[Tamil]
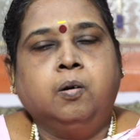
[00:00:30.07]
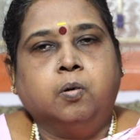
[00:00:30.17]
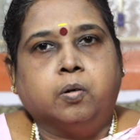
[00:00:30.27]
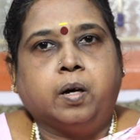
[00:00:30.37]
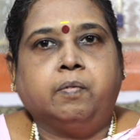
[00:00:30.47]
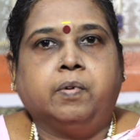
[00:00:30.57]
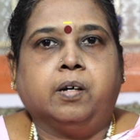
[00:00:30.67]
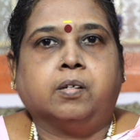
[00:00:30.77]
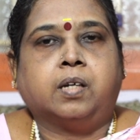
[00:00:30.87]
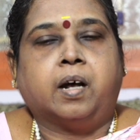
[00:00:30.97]
குக்கிங்
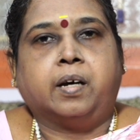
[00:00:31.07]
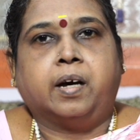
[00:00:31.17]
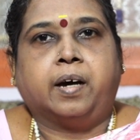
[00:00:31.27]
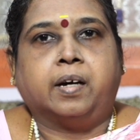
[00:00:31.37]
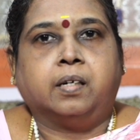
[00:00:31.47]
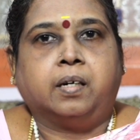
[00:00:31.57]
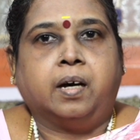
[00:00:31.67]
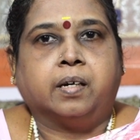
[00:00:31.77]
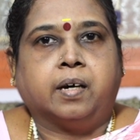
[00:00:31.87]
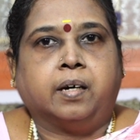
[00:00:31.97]
வீடியோஸ் நிறைய கேட்டுகிட்டே
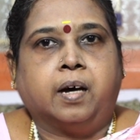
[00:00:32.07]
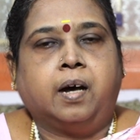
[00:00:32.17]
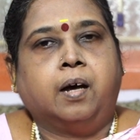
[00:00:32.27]
இருக்கீங்க